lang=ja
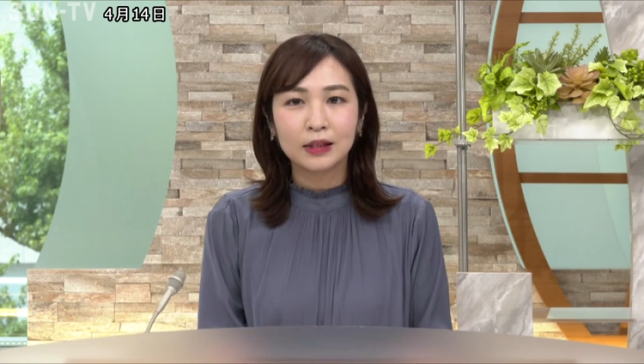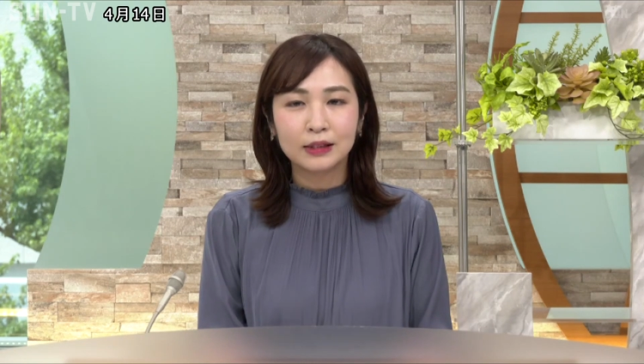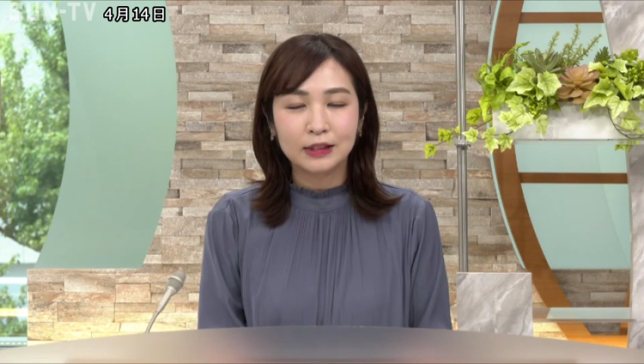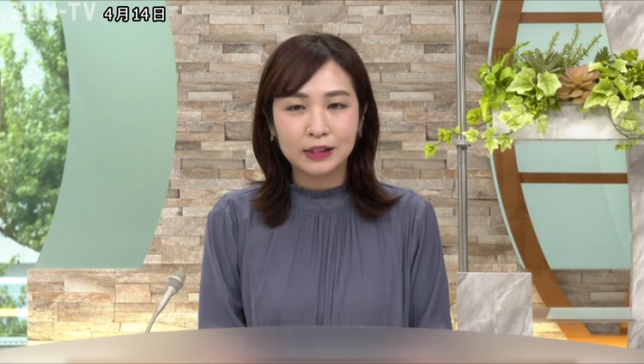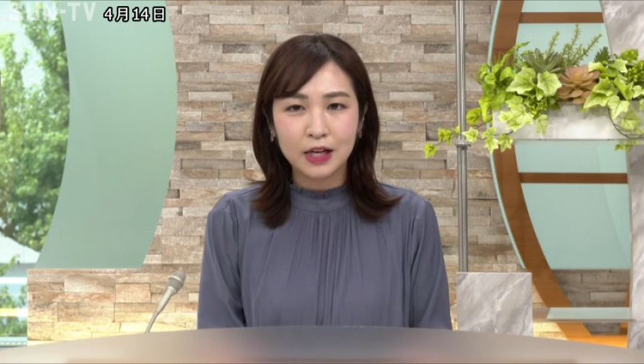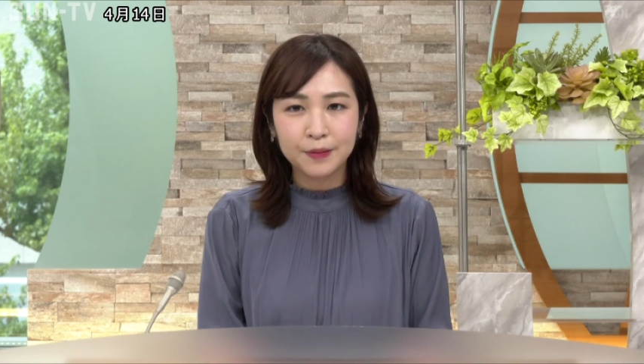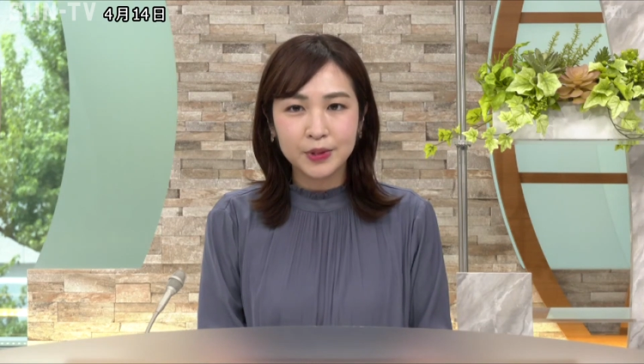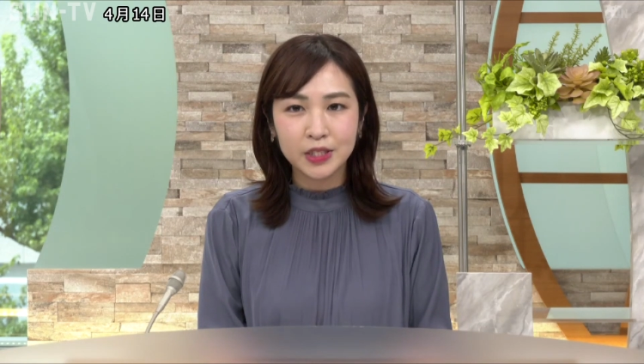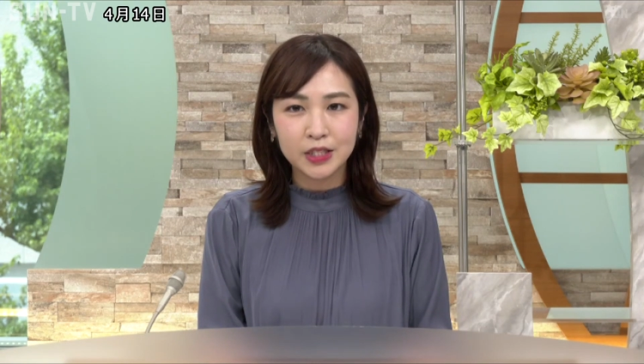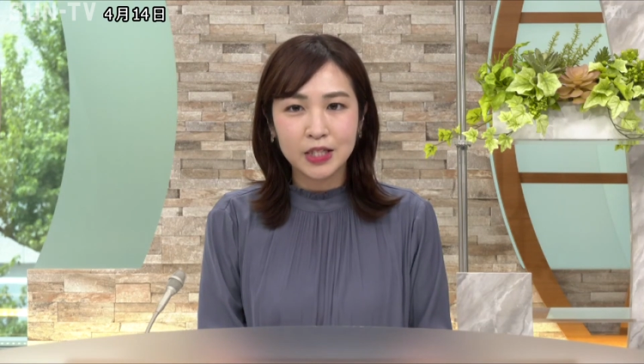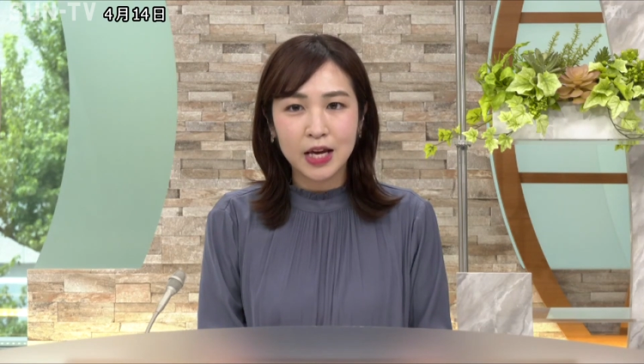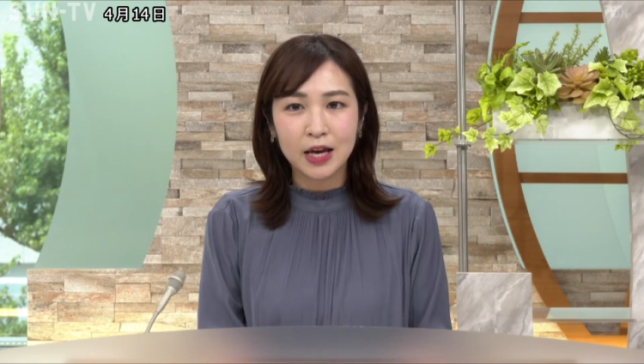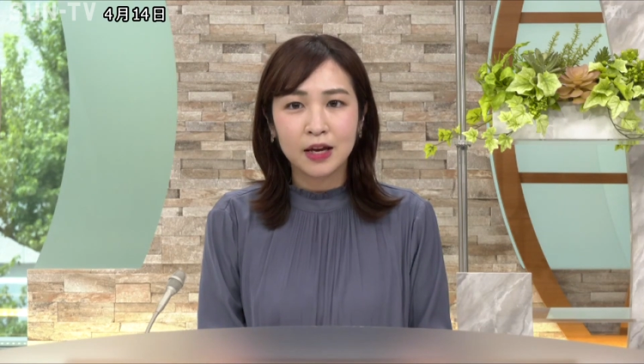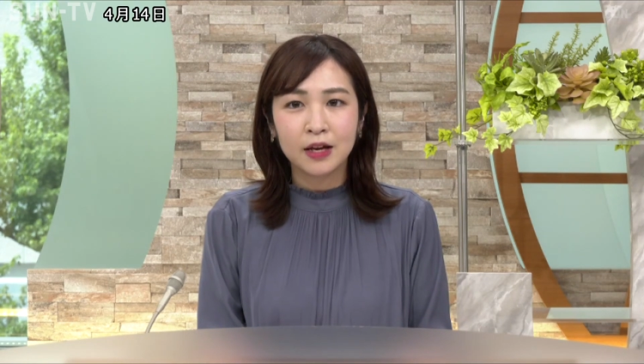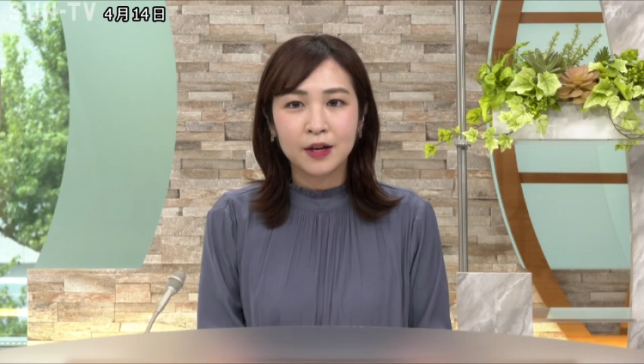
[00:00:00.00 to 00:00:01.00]
伊丹市
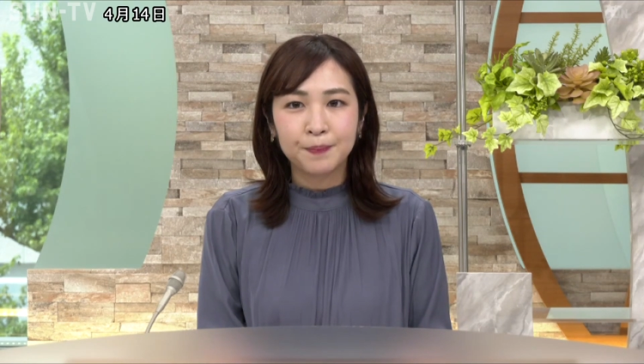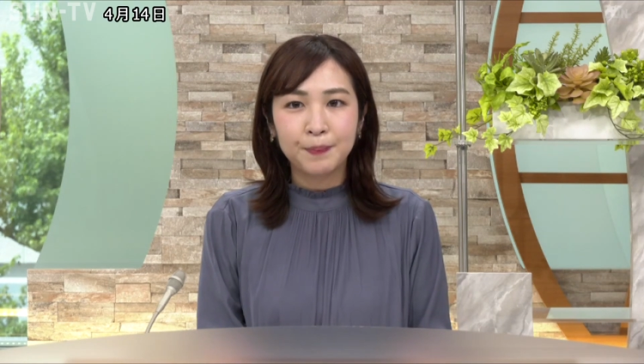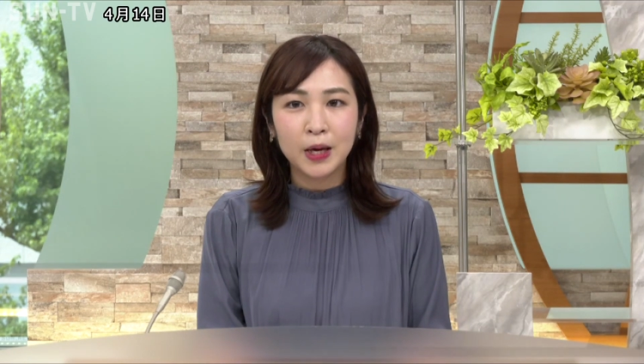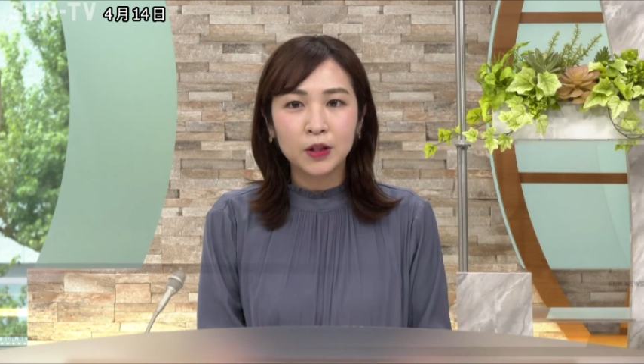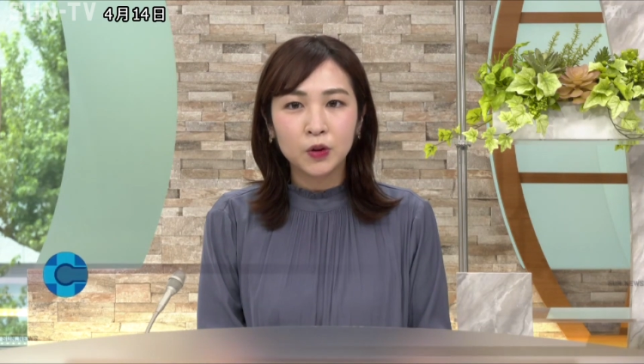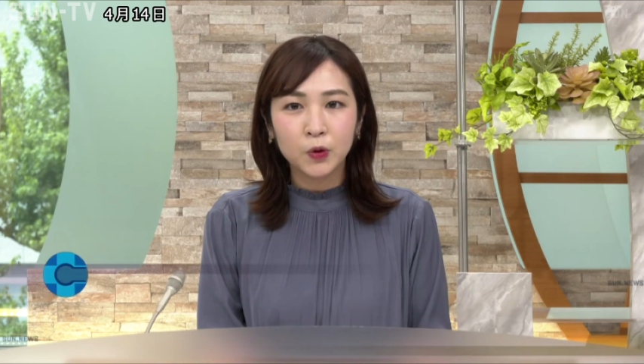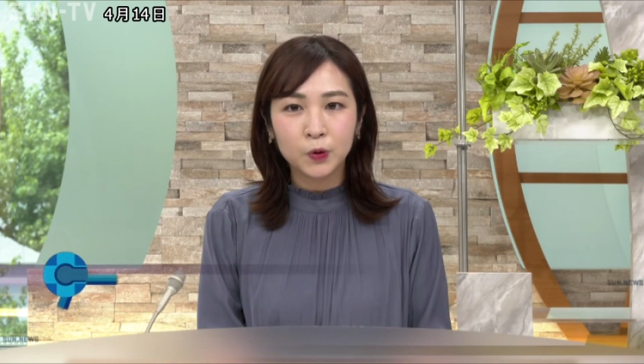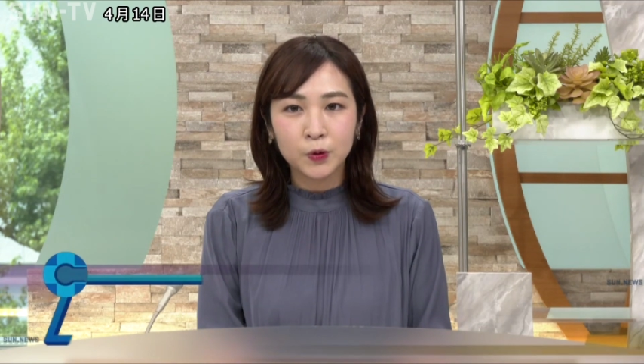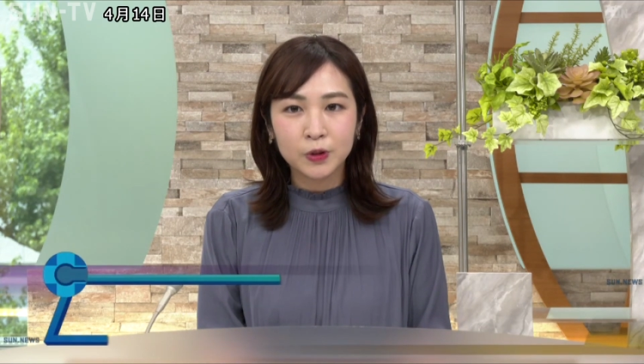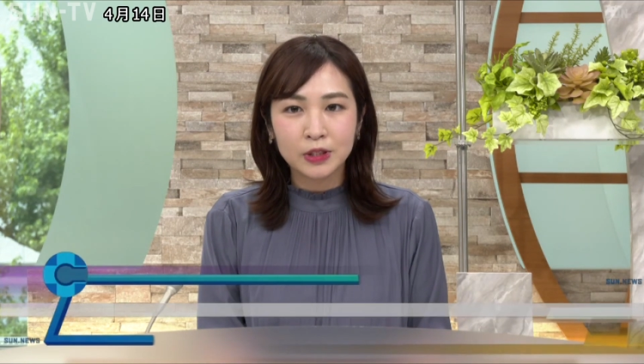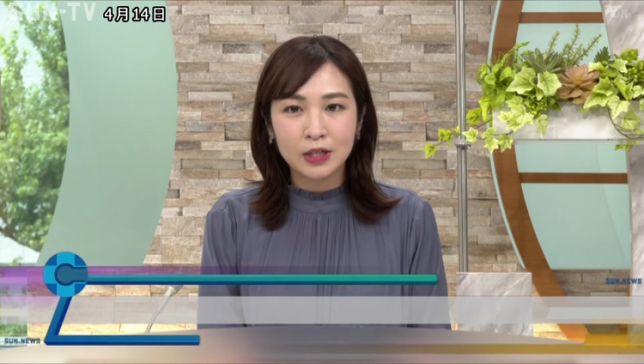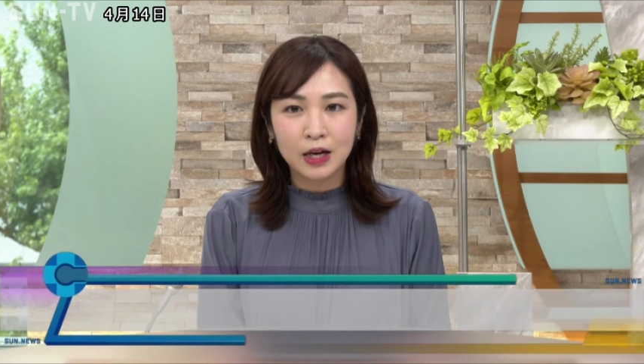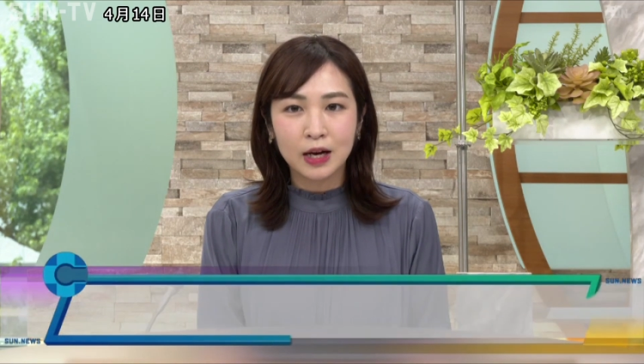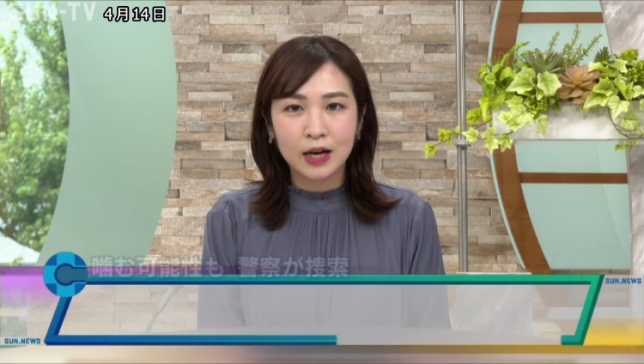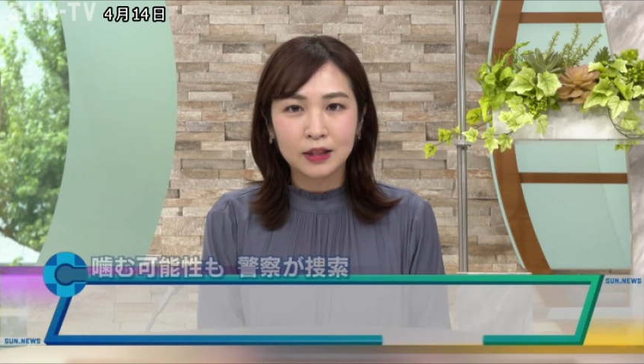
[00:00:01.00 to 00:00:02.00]
でペットとし
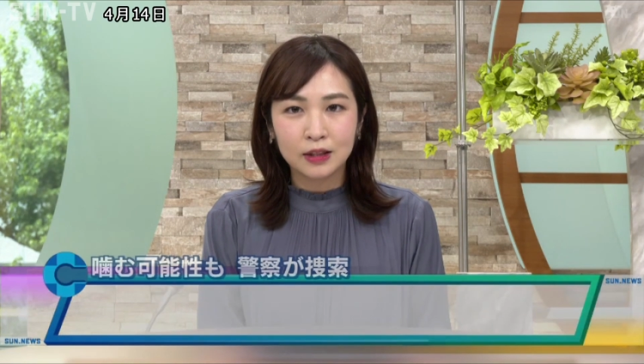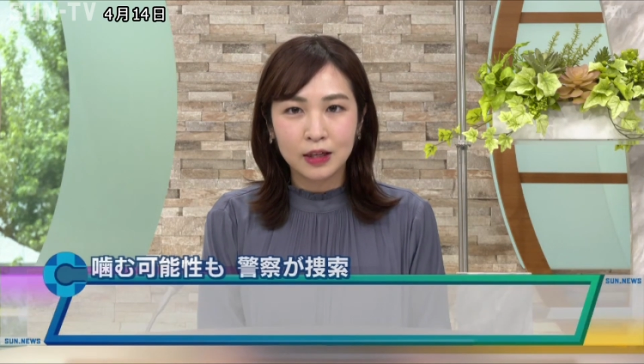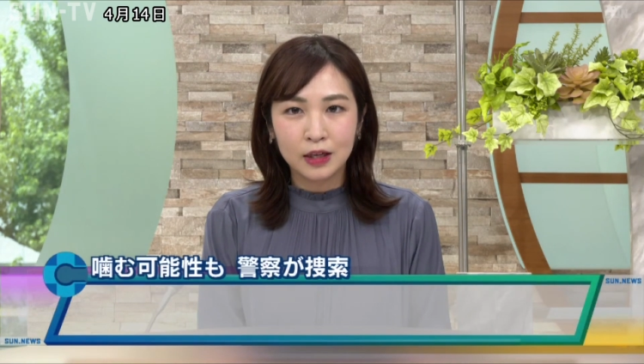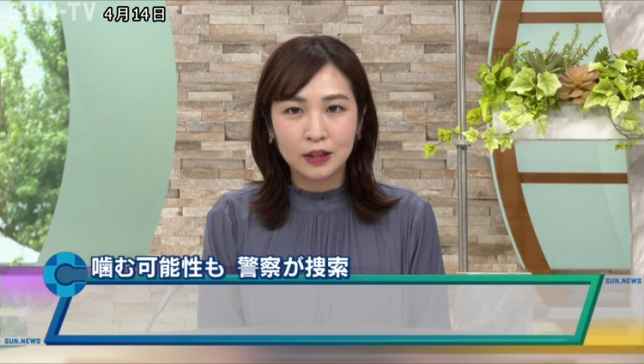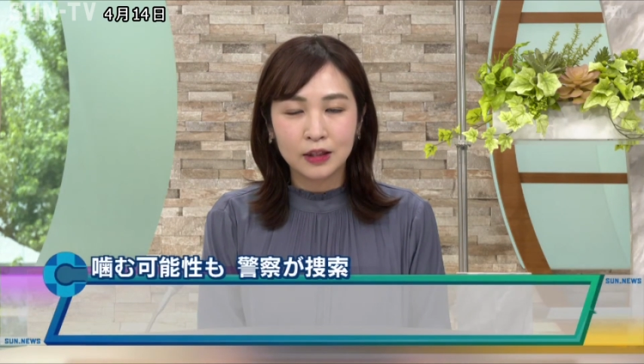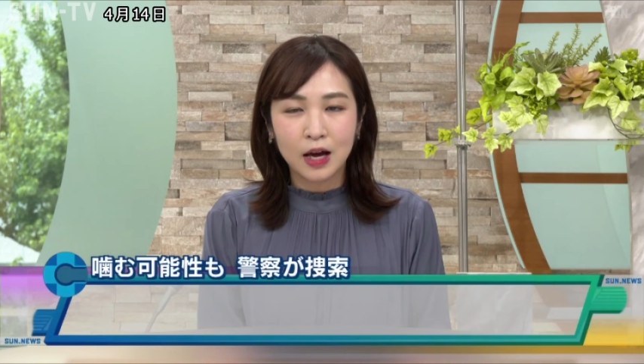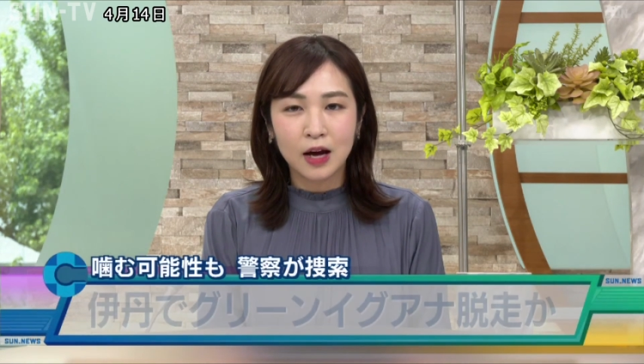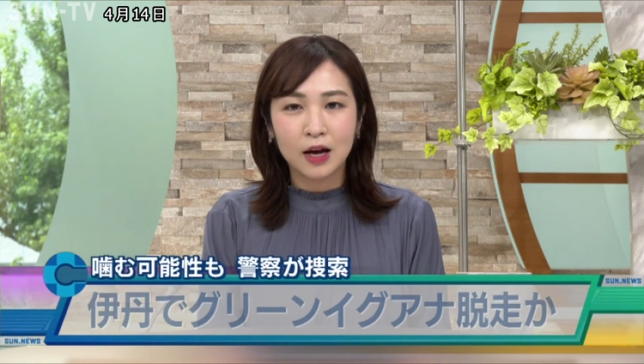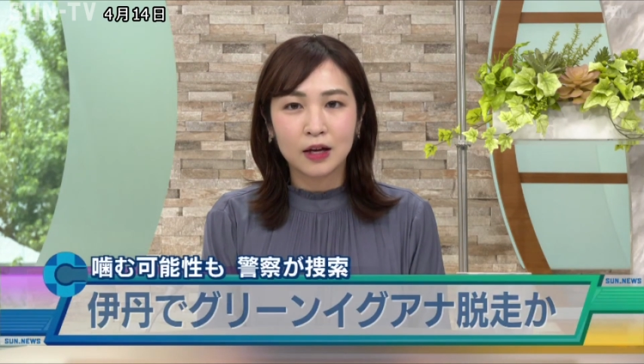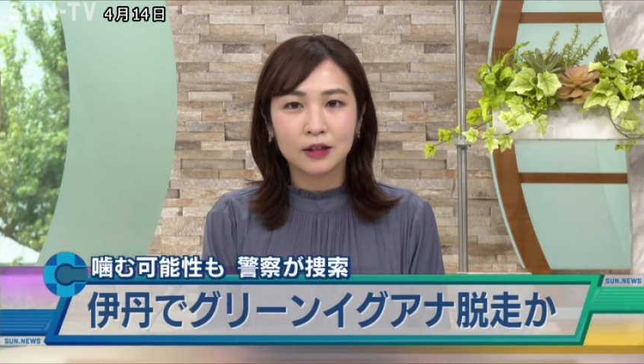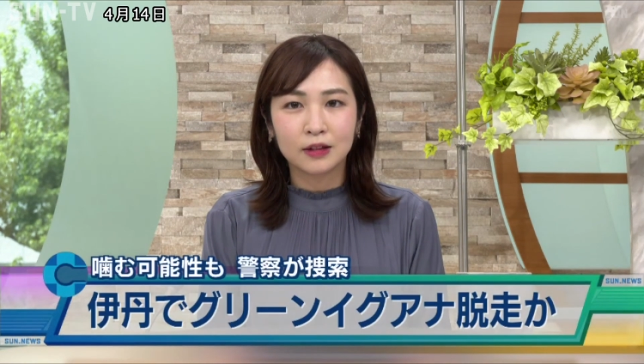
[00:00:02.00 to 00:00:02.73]
て飼っていた